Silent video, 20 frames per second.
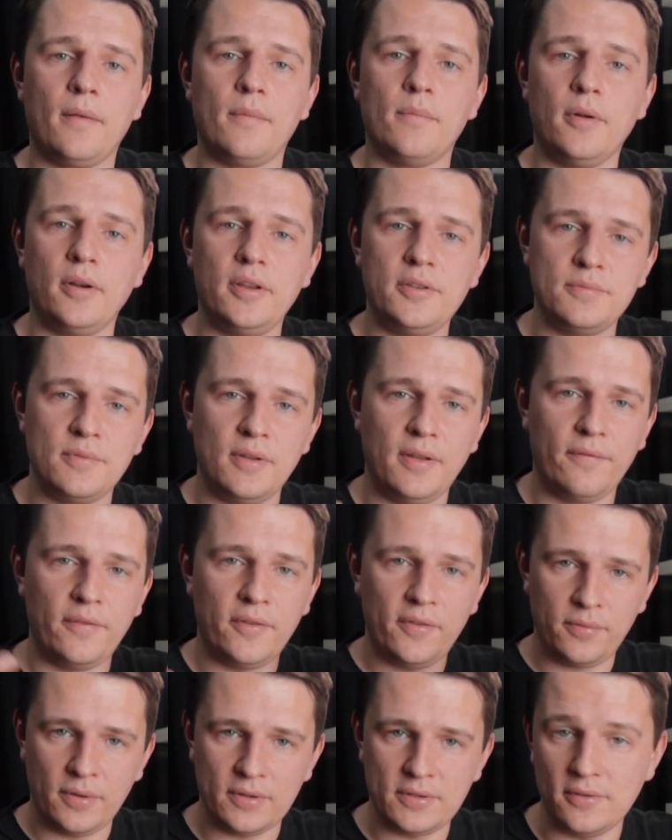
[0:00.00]
mogliśmy je
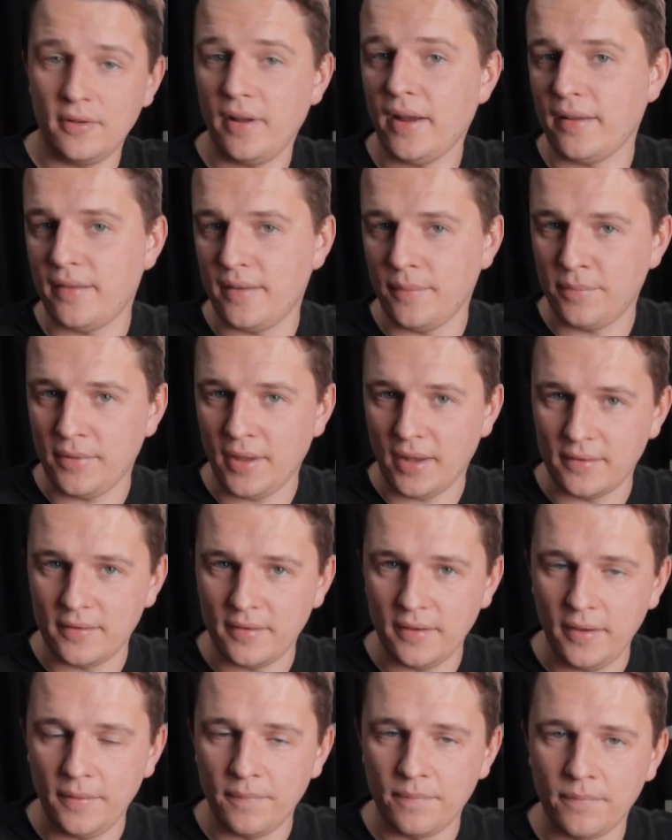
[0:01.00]
wysłać do
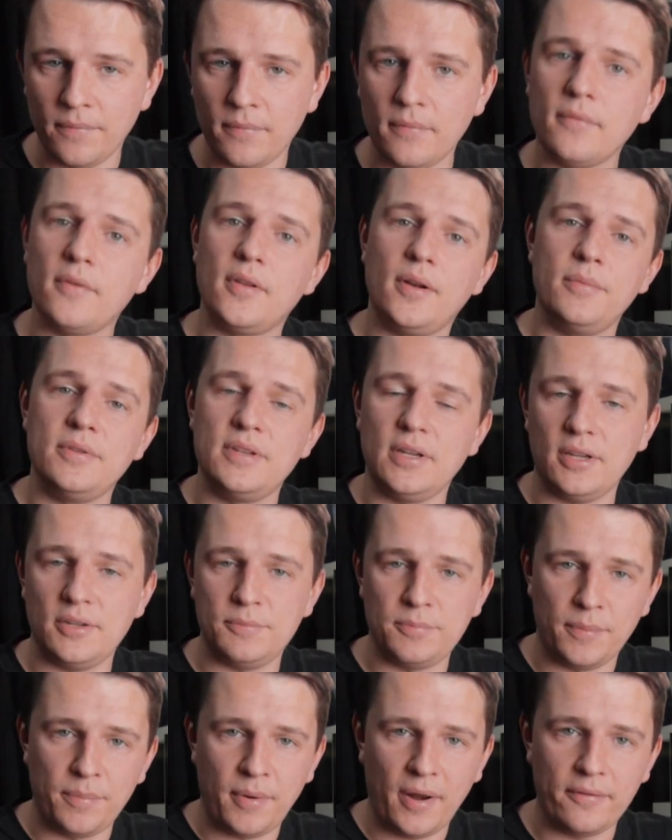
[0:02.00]
akceptacji, zrobić
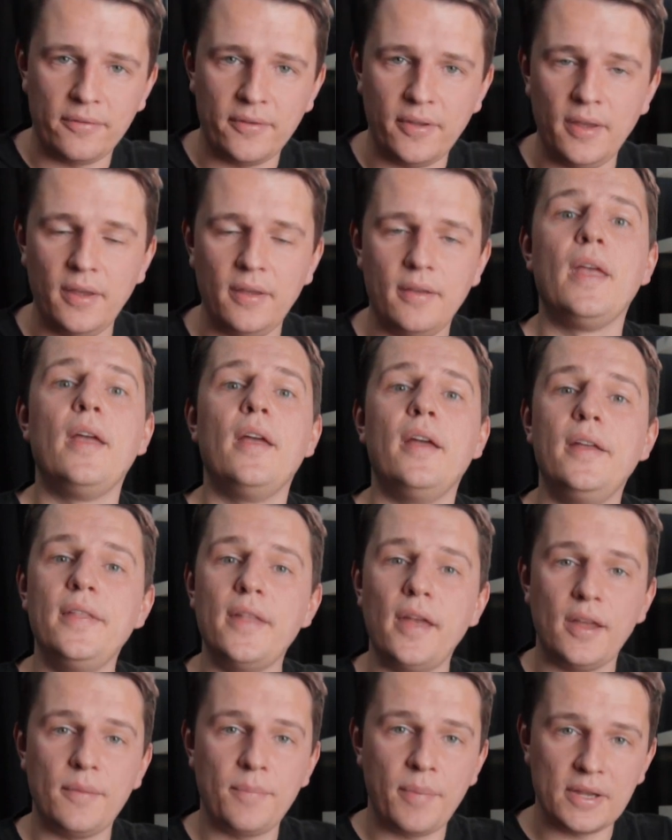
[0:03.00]
jakieś poprawki i
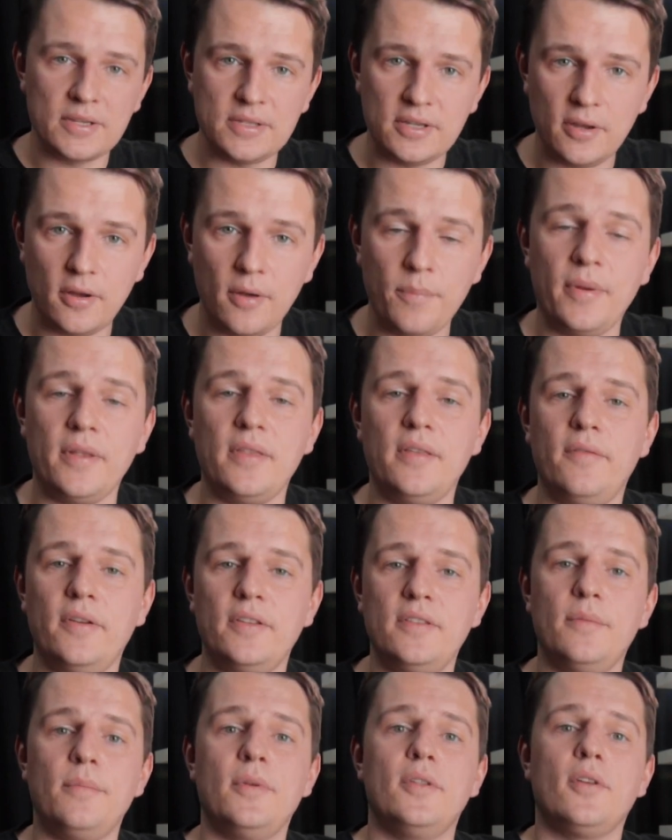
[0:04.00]
na ich bazie
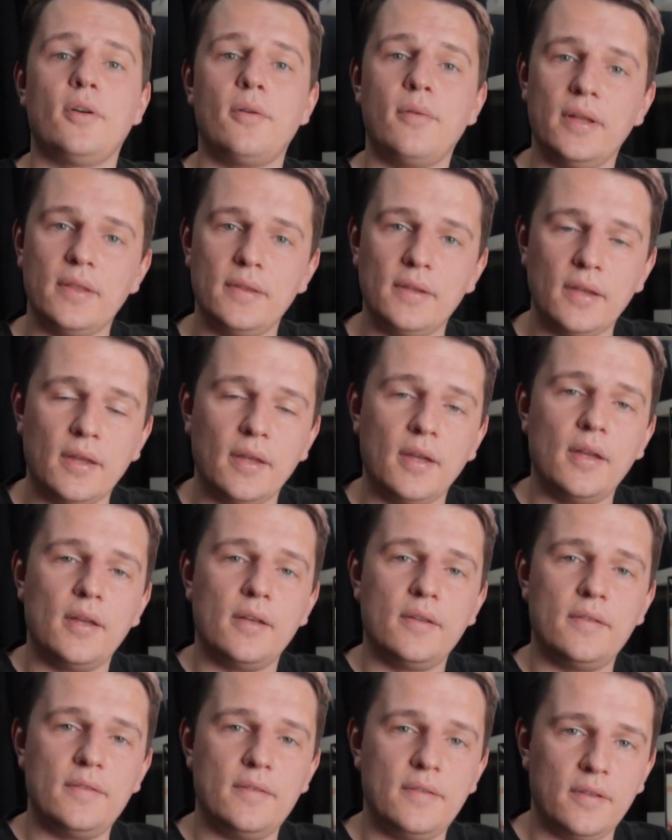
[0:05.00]
opracować sobie dokładny
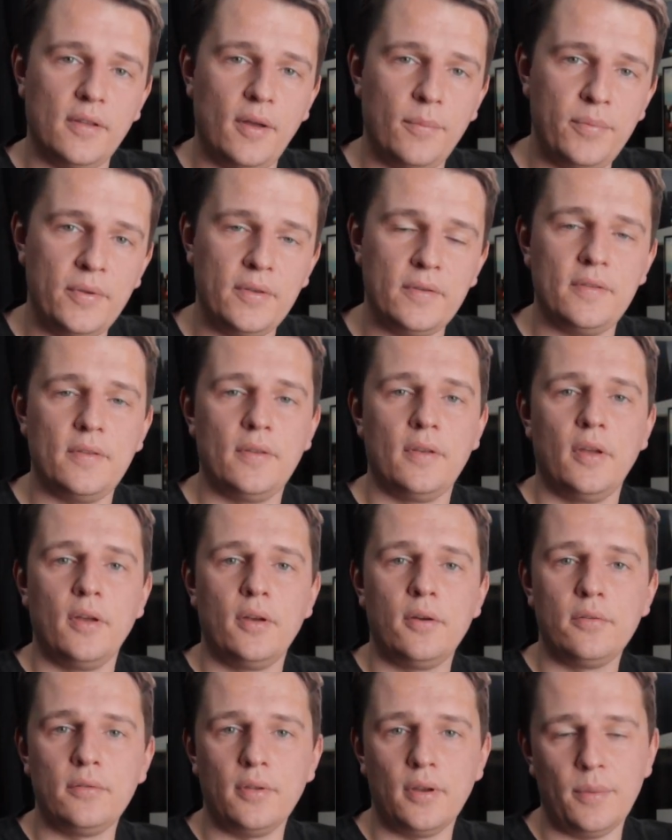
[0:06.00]
scenopis,
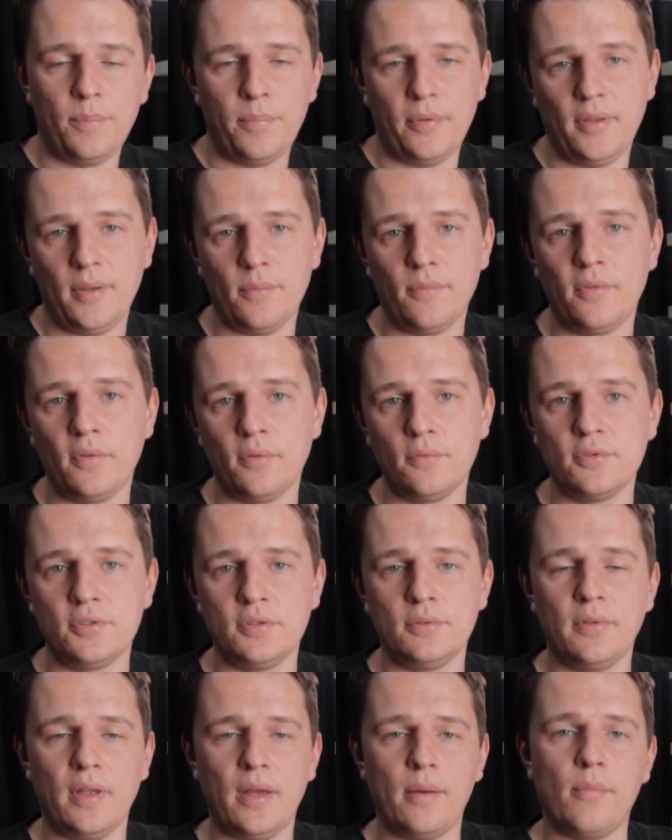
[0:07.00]
który potem
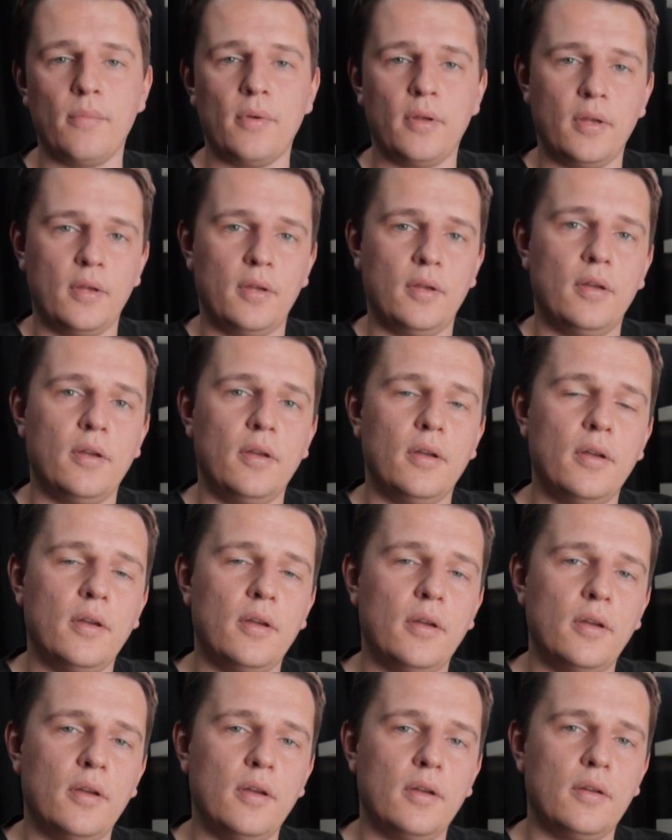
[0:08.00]
służył nam
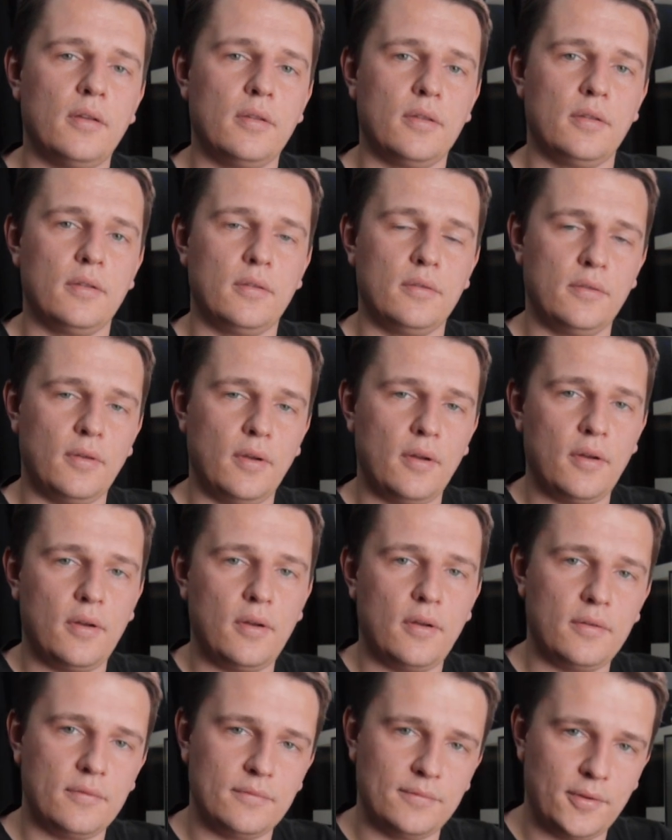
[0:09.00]
e,
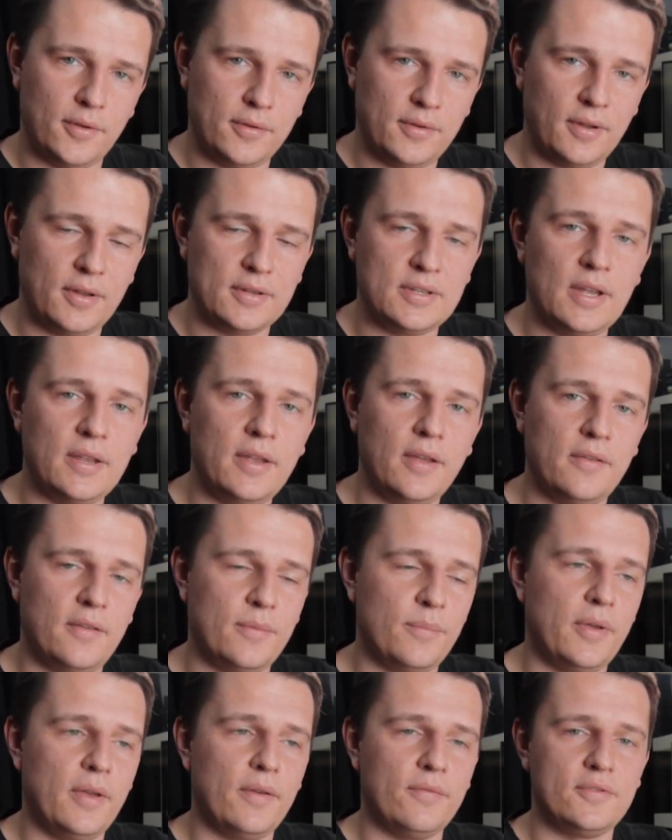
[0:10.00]
do odhaczania
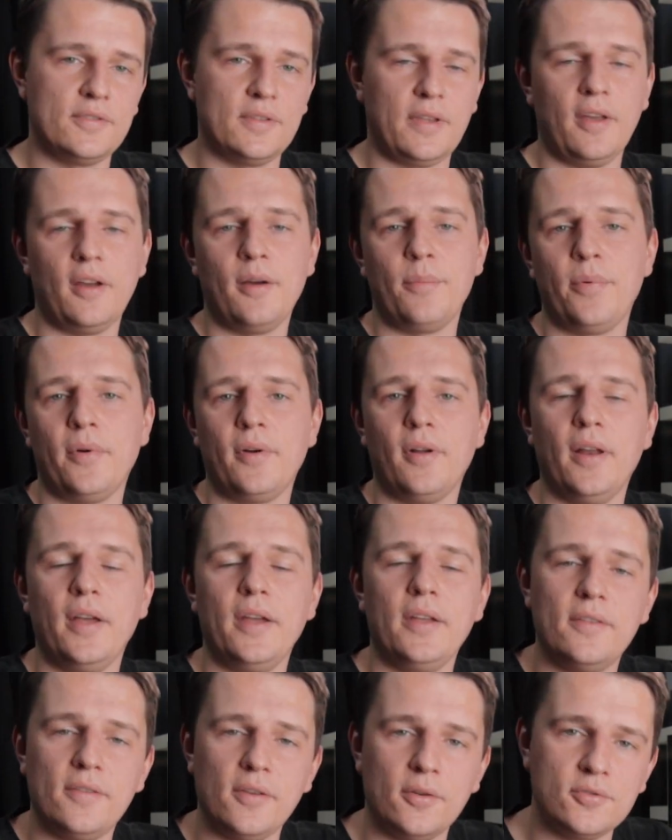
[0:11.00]
sobie wszystkiego po
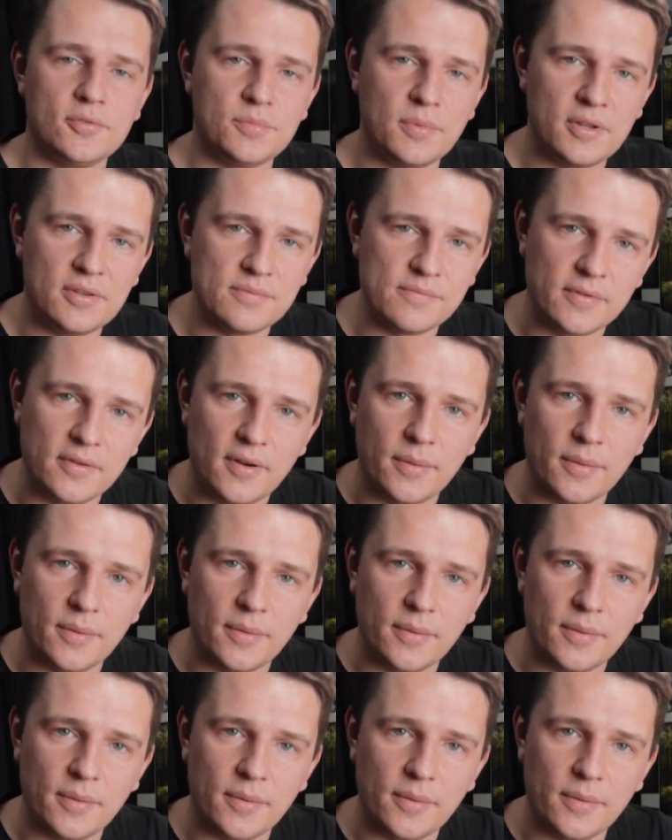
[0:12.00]
kolei, co już mieliśmy